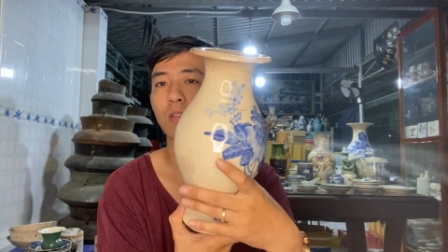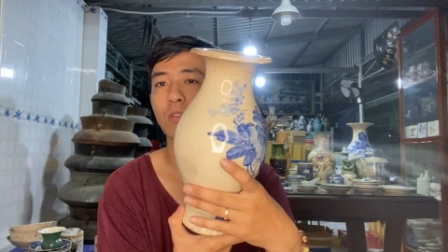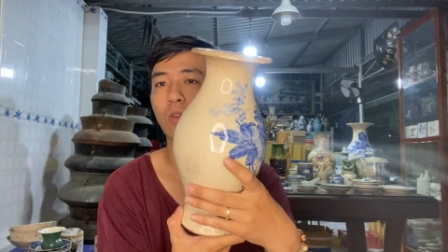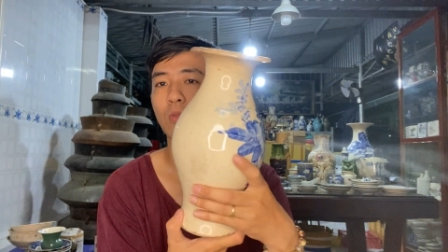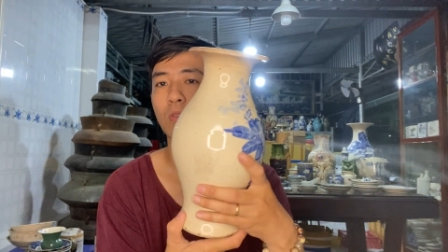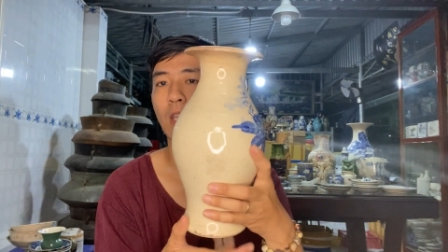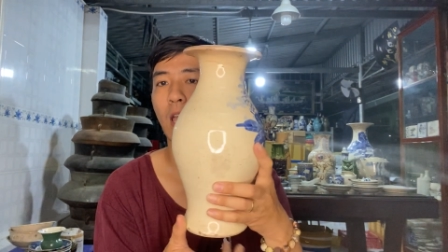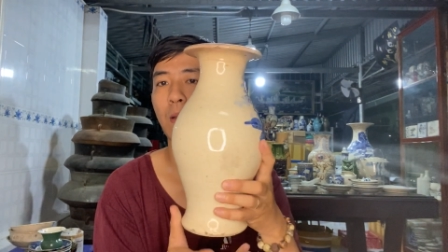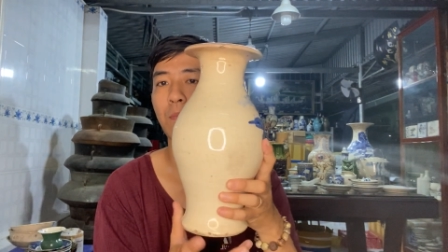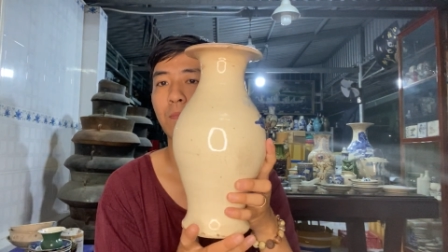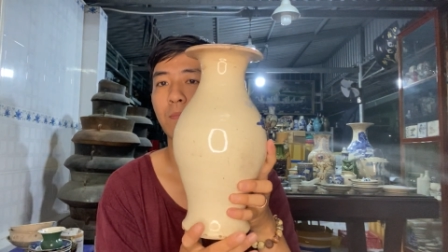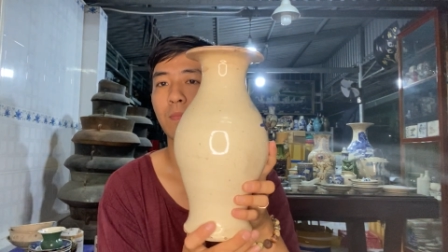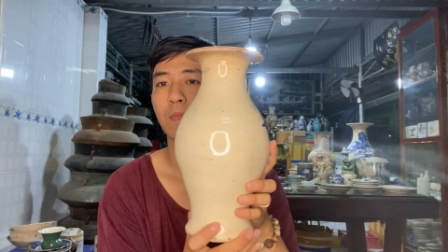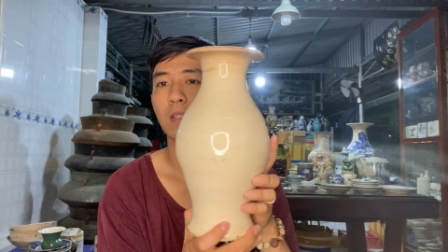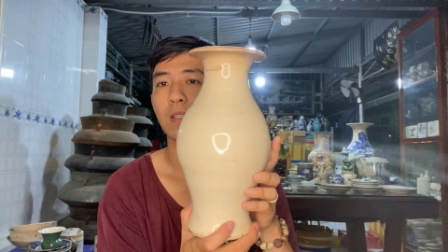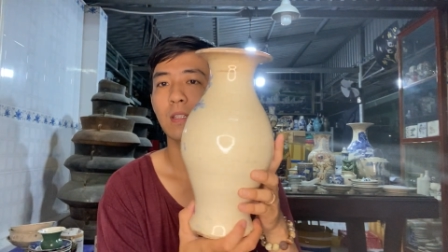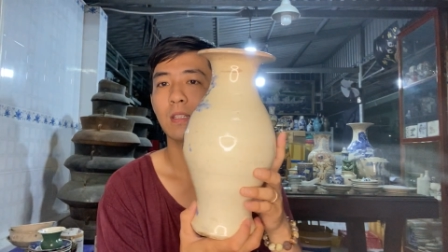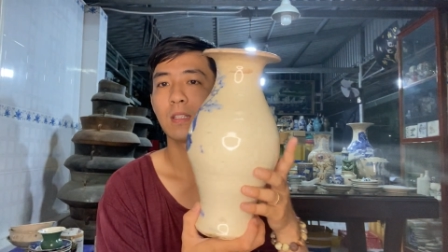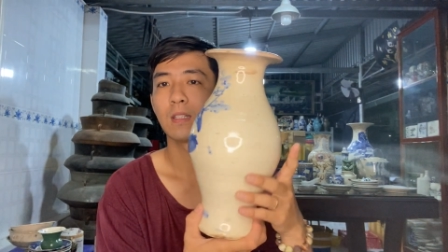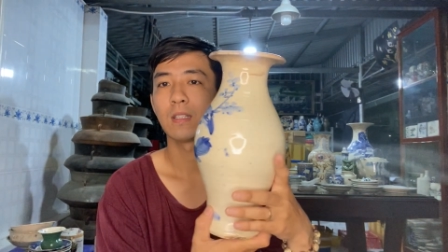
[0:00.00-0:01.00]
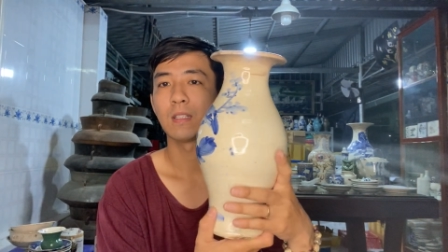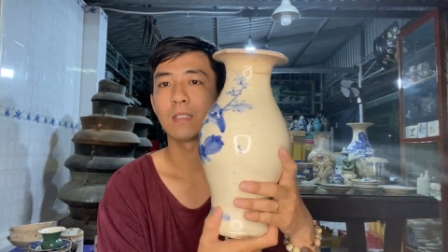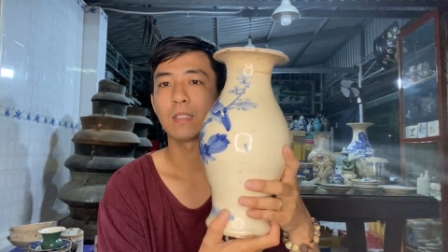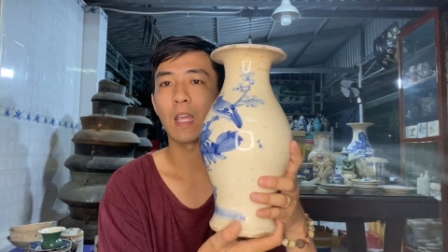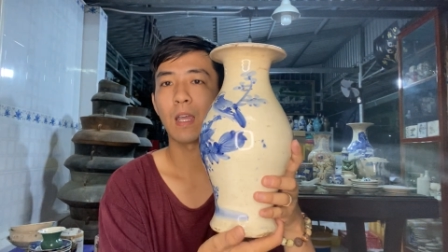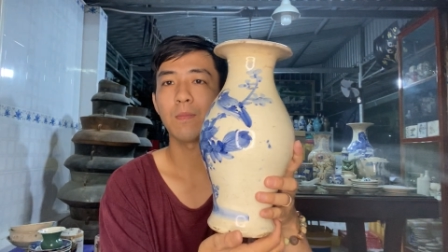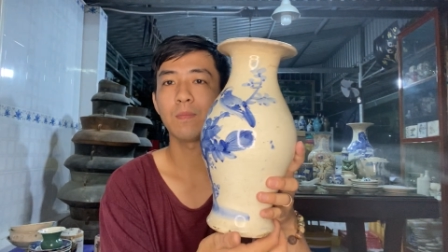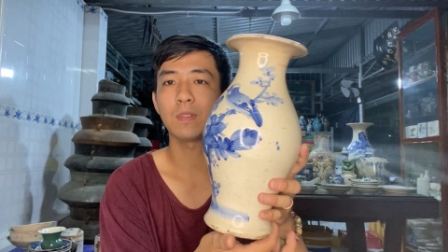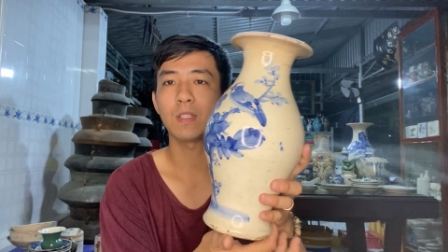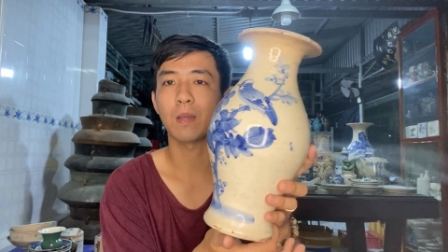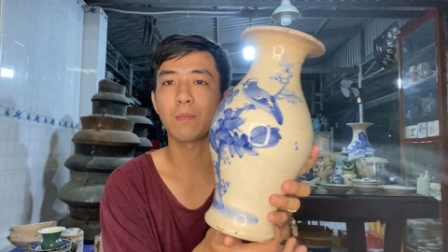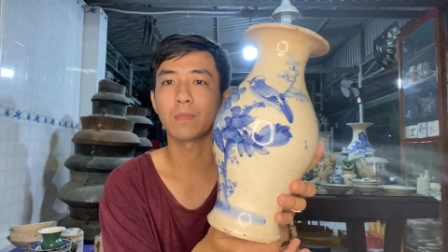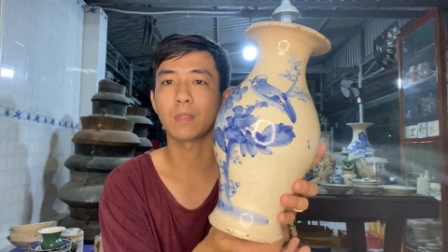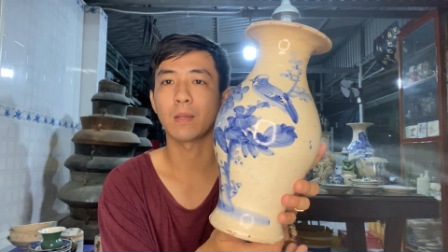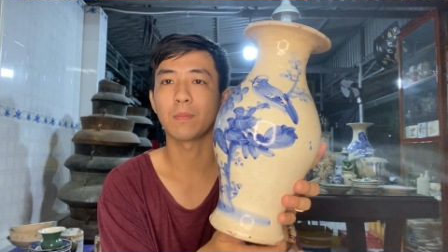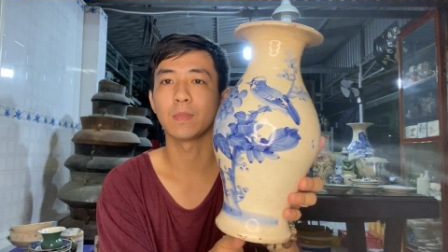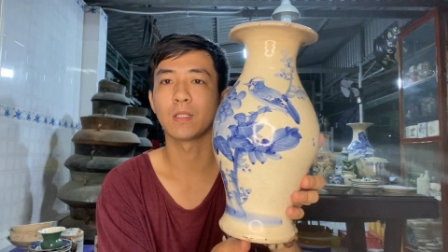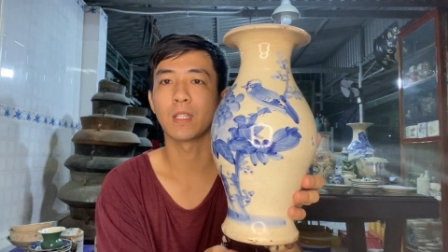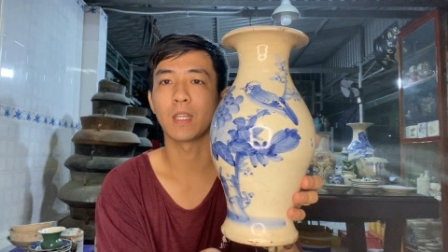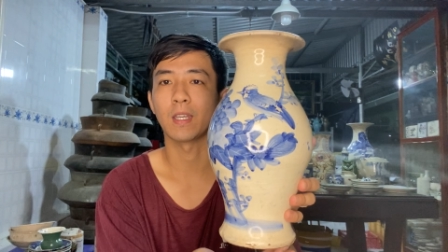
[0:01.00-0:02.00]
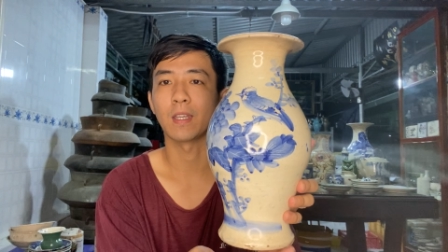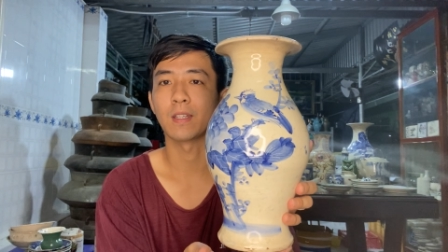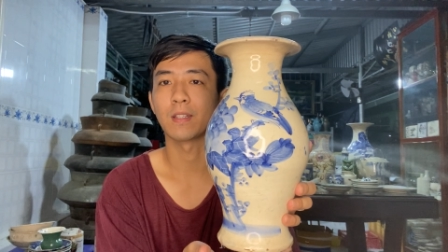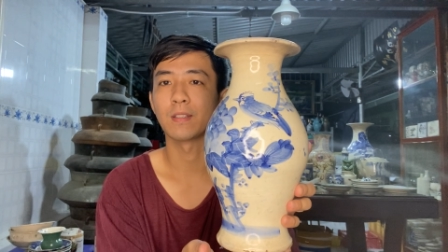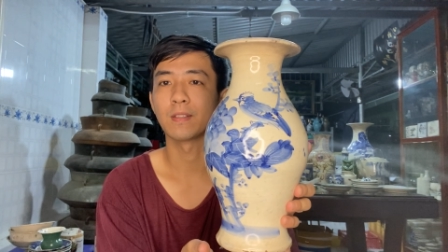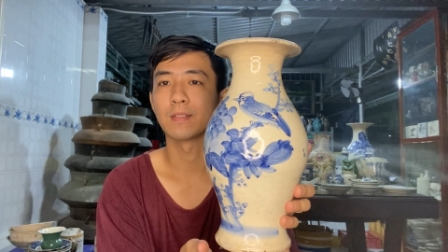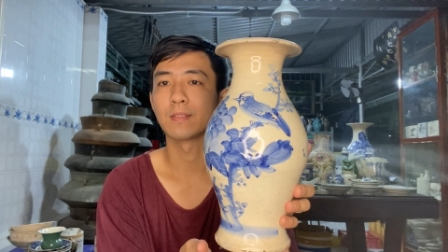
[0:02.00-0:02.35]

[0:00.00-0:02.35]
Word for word: số 8 850 ngàn